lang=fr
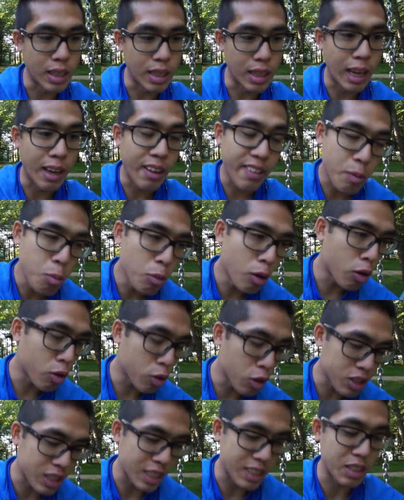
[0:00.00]
Et avec moi
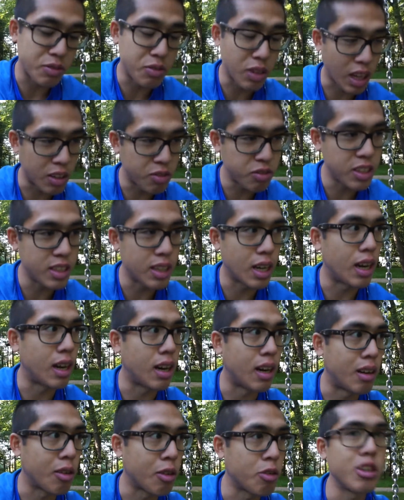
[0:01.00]
encore, ça s'est vérifié il y,
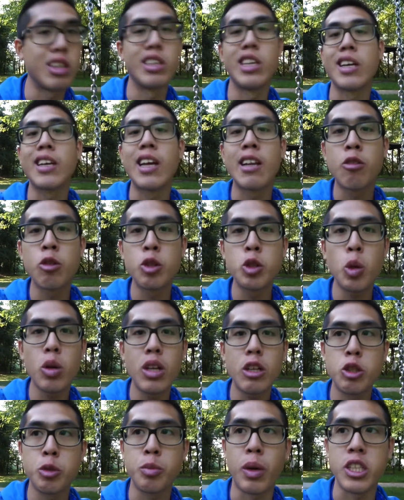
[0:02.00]
a, quelques jours
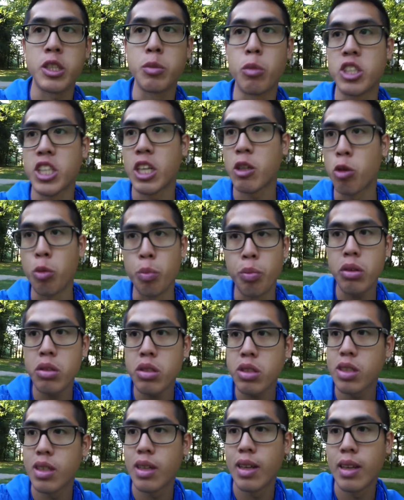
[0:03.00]
là, je suis parti manger avec une
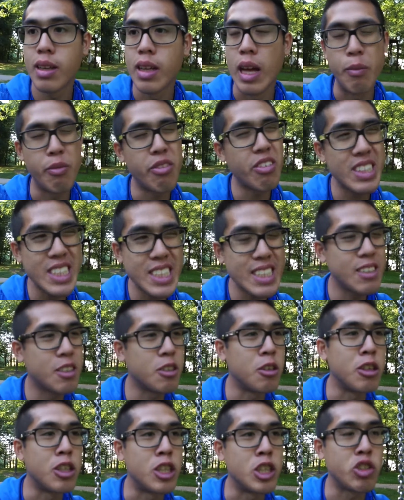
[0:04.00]
pote. Elle me fait vas-y,
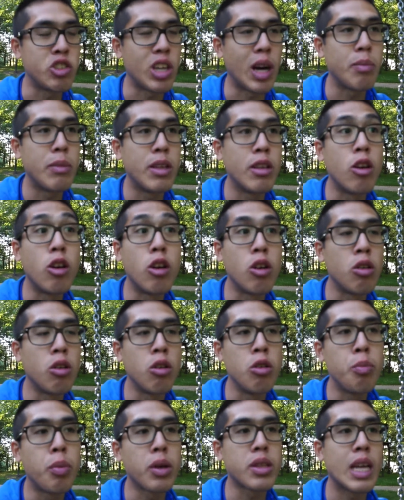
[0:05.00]
euh, je vais ramener
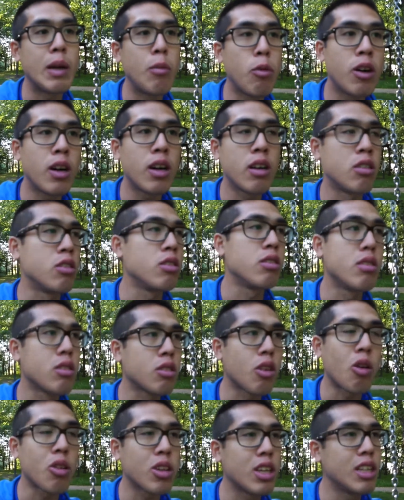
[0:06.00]
euh, une pote à moi, euh,
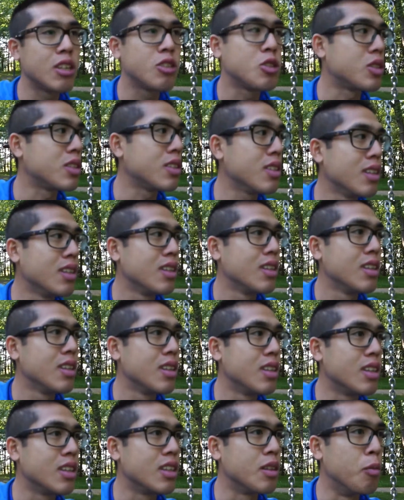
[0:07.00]
tranquille, tu vois.
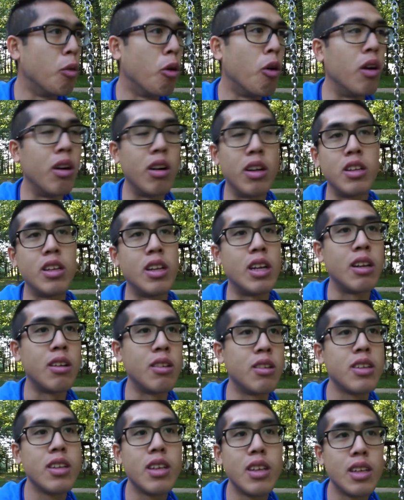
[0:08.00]
Bon,
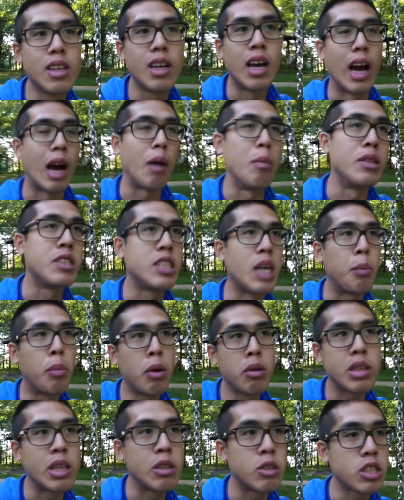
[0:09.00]
elle, ramène sa
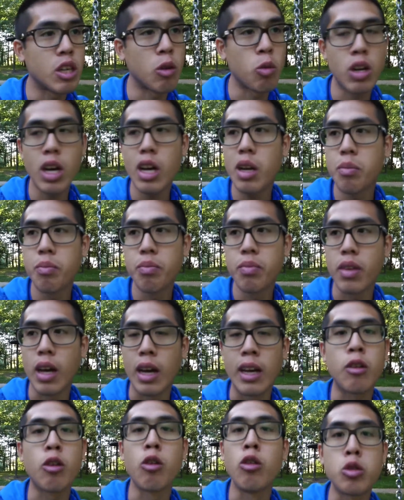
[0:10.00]
pote et tout ça au calme,
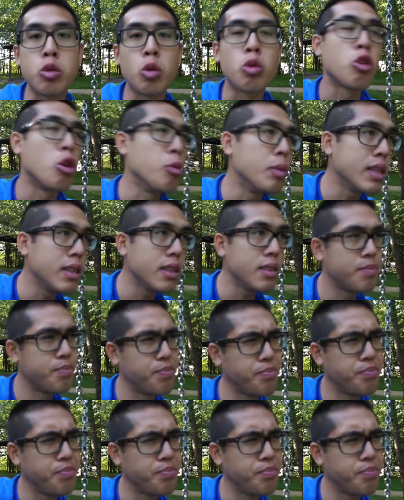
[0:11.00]
avec son quemé.